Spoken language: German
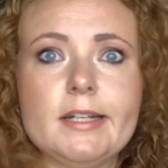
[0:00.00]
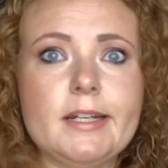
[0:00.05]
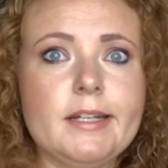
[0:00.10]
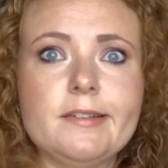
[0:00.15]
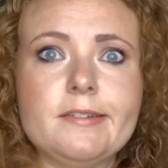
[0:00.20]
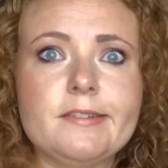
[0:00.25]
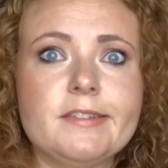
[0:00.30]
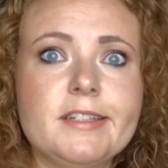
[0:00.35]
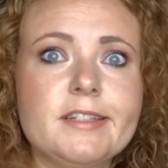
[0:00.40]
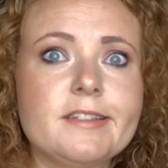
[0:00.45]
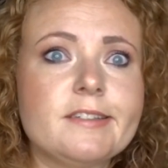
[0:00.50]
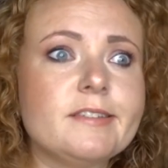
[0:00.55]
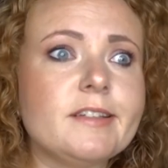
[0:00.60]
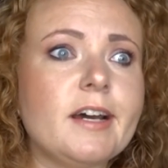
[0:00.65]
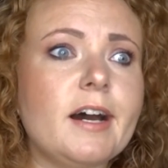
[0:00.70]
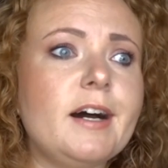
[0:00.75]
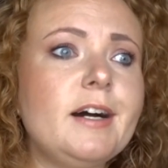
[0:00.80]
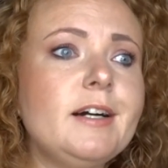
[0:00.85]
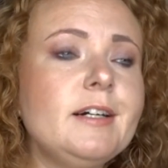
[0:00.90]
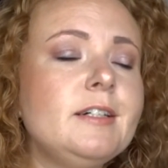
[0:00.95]
Ist nichts
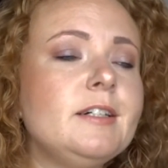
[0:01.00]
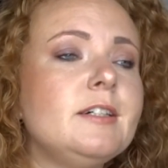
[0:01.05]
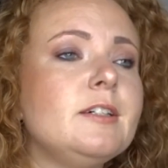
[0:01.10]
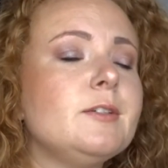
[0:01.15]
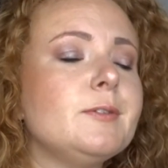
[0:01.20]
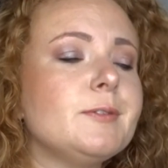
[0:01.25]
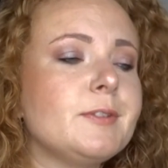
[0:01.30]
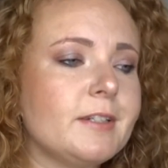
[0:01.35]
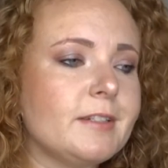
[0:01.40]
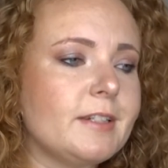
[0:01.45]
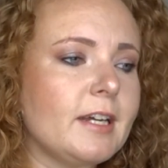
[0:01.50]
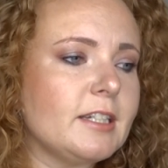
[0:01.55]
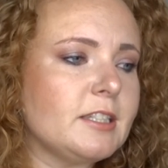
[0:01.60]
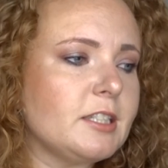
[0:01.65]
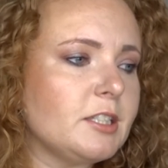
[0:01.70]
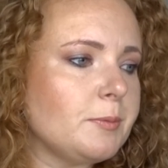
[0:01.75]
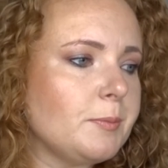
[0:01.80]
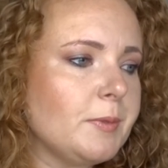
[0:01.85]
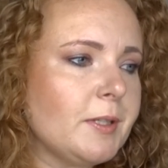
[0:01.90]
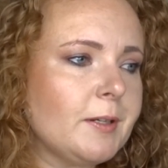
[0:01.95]
da. Und dann
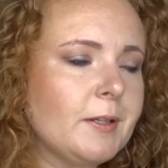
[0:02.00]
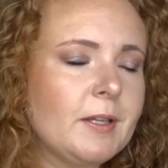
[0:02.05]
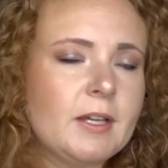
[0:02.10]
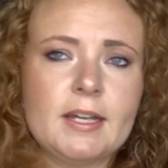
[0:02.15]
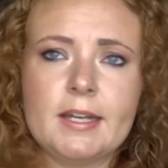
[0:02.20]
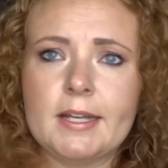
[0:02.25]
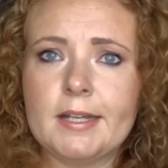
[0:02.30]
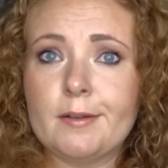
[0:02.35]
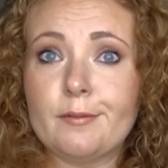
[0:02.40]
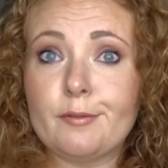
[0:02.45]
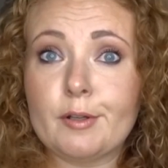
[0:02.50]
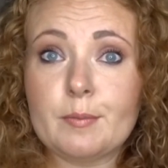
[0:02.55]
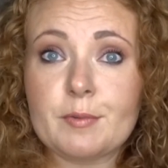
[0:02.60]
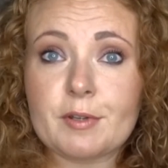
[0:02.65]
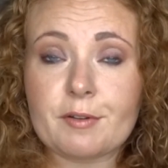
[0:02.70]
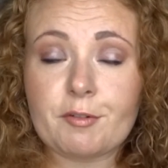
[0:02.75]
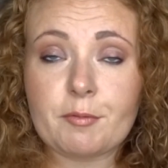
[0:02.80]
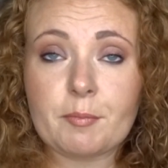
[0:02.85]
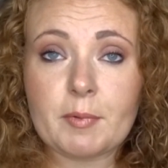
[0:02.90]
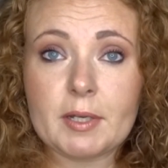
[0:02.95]
dachte ich mir, filme
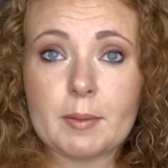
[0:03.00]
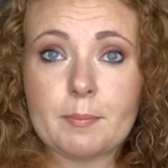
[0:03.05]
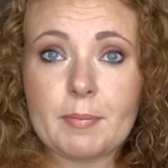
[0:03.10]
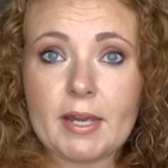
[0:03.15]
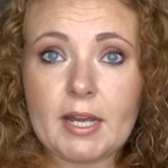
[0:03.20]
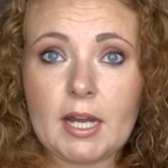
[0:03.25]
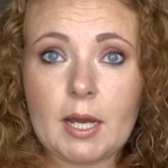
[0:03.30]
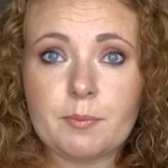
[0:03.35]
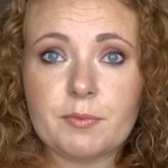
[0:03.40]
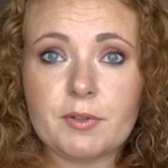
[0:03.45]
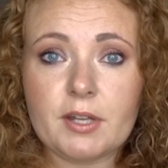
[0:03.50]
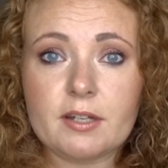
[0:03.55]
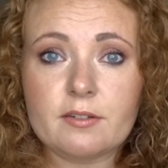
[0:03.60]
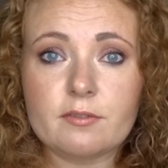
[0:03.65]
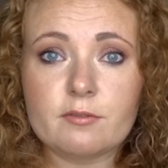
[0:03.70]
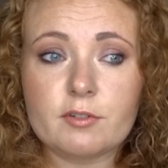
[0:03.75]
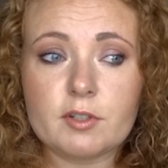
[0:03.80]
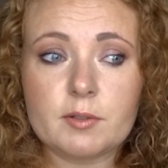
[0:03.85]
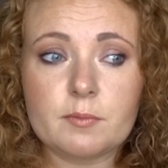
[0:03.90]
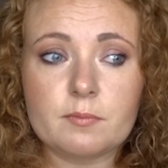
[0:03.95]
ich einfach meine
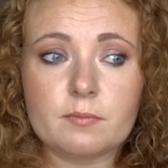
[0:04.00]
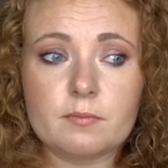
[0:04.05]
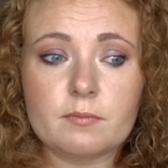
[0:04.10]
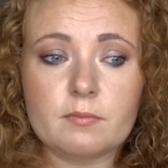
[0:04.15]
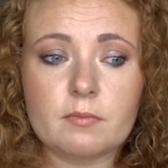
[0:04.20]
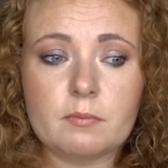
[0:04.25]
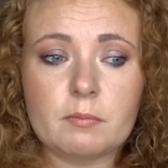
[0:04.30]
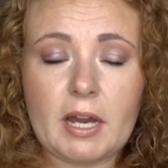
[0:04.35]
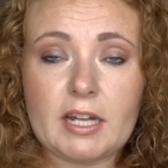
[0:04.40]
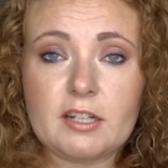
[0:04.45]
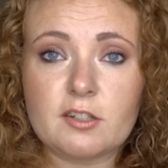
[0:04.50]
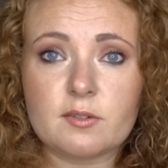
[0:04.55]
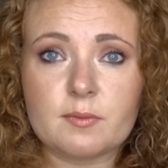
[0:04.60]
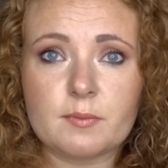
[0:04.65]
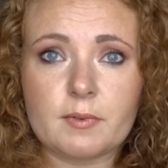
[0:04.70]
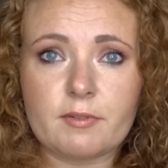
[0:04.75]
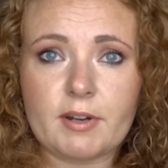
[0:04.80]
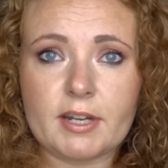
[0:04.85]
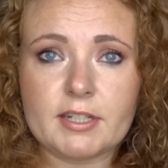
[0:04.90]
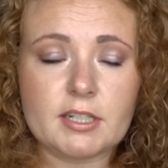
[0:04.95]
Backup-Sachen im
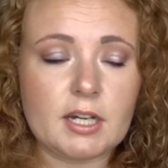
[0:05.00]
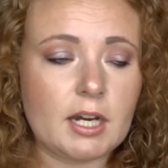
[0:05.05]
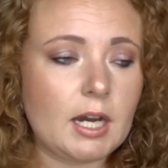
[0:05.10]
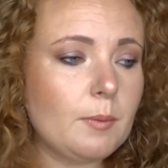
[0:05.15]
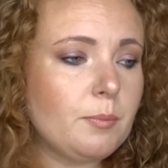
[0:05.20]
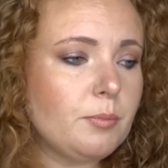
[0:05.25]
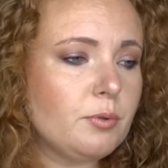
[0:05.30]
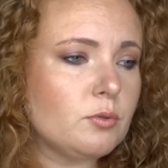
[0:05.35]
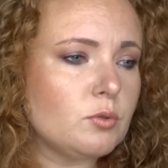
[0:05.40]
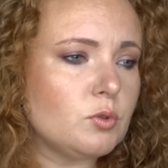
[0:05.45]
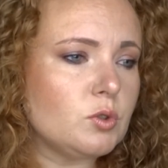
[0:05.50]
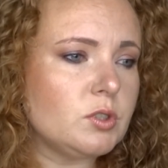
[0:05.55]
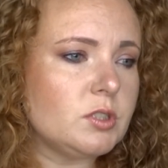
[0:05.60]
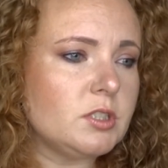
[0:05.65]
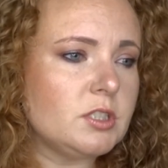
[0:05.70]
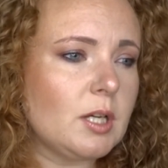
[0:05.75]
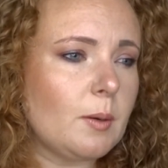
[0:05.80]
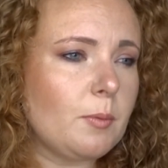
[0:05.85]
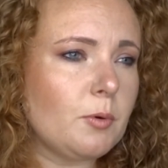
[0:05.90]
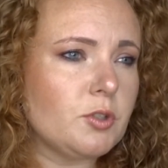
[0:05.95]
Badezimmer weiter ab.
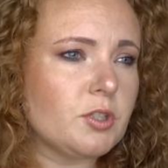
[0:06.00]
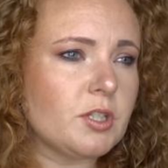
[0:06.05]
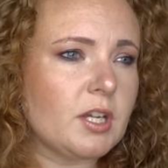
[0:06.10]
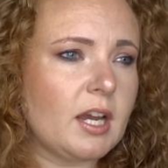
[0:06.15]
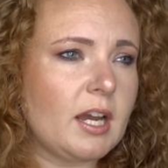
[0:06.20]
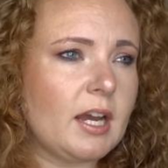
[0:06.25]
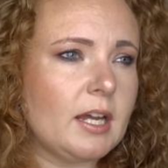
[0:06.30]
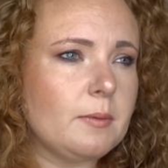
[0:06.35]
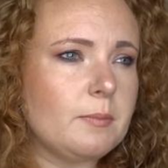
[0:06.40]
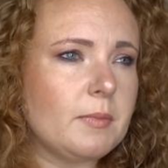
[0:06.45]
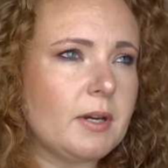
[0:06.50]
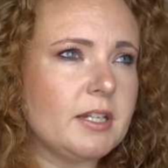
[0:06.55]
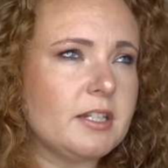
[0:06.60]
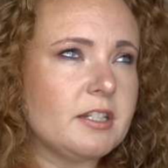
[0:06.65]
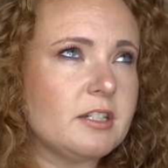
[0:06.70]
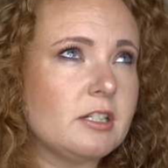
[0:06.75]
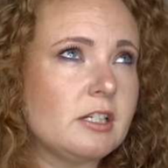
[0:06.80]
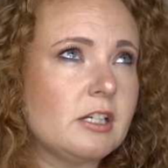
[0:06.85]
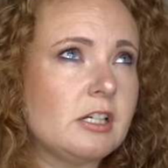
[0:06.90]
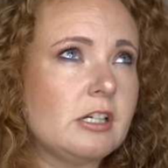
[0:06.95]
Und ich habe euch gerade
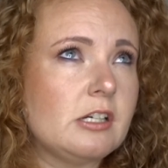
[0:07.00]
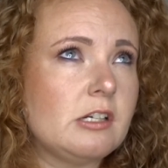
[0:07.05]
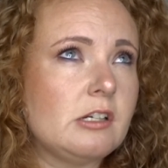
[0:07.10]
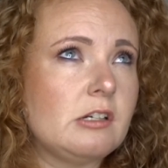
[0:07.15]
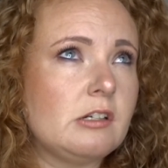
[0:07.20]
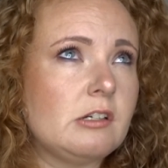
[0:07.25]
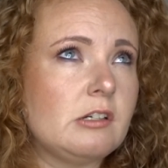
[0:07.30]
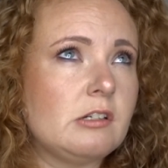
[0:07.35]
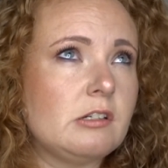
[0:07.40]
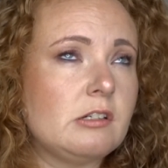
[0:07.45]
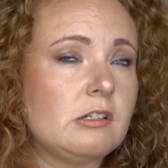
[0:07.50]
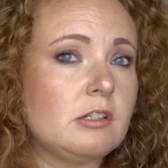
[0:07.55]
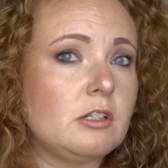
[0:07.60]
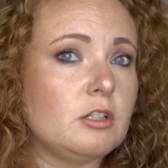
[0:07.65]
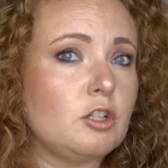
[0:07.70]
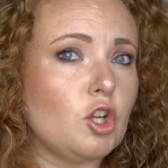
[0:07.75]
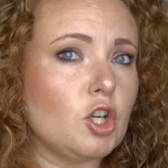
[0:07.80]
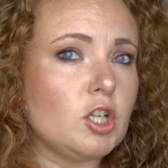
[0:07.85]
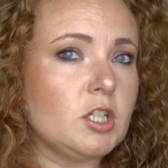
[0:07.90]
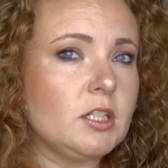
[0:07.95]
meine
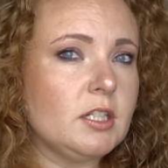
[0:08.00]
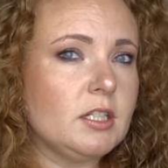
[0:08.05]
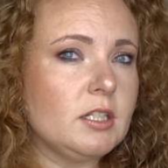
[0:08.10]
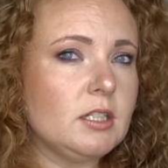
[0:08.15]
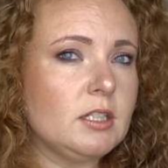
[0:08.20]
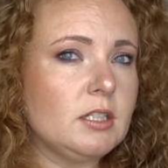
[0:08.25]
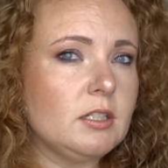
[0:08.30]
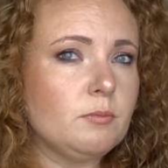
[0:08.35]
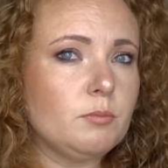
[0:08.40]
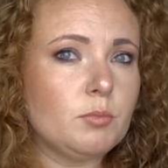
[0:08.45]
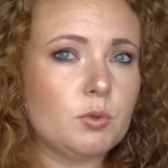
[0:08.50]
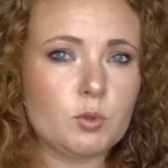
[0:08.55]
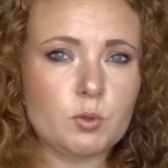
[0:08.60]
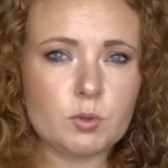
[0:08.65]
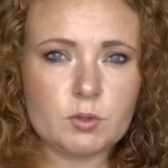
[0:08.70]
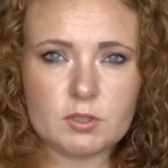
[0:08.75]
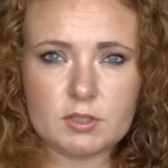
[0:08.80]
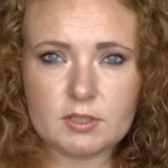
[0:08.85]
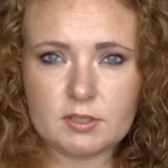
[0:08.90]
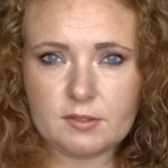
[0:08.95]

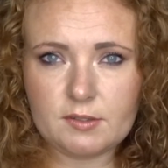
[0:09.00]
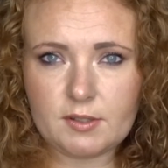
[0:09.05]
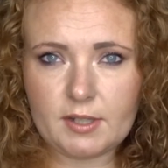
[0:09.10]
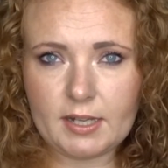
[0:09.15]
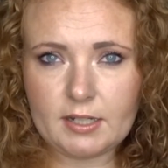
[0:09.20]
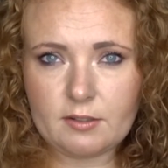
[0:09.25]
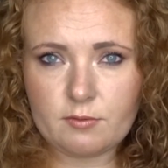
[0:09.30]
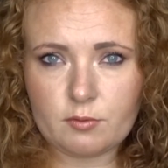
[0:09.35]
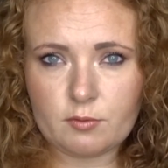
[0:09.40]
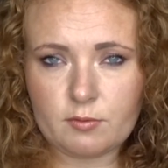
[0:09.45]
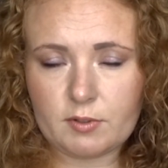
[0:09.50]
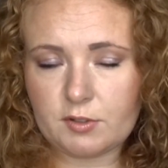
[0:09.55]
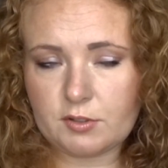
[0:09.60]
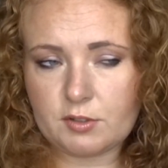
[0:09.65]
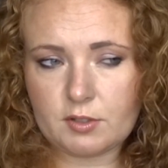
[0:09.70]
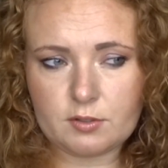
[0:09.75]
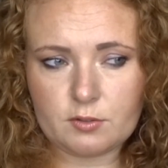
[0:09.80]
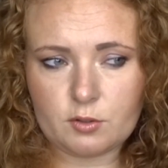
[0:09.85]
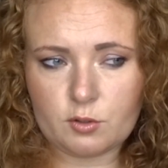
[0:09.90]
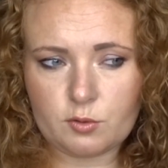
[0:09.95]
Lockenprodukte gezeigt, was
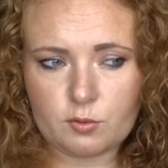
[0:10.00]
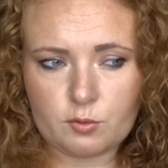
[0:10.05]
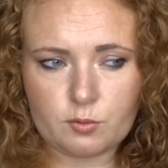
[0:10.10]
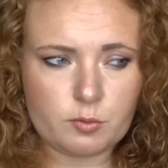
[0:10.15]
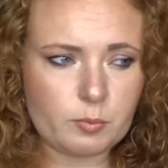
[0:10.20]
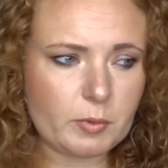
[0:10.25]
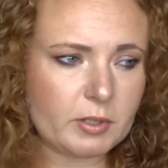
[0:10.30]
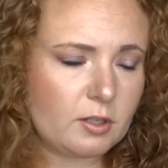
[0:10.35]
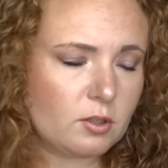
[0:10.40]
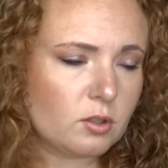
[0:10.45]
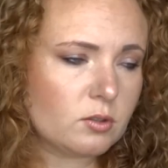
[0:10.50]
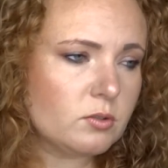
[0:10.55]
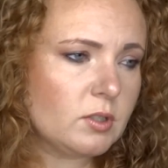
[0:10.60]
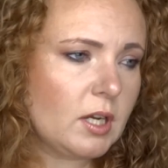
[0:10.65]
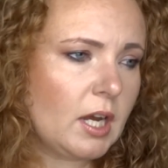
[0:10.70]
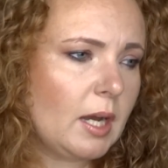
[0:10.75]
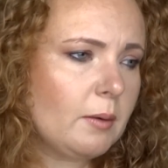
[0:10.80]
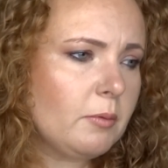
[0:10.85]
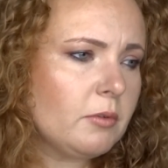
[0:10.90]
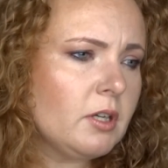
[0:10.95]
ich euch noch so für meine
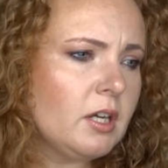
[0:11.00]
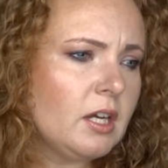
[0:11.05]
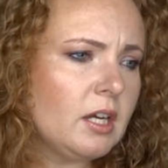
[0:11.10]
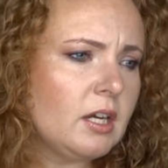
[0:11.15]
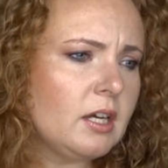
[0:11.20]
Locken habe.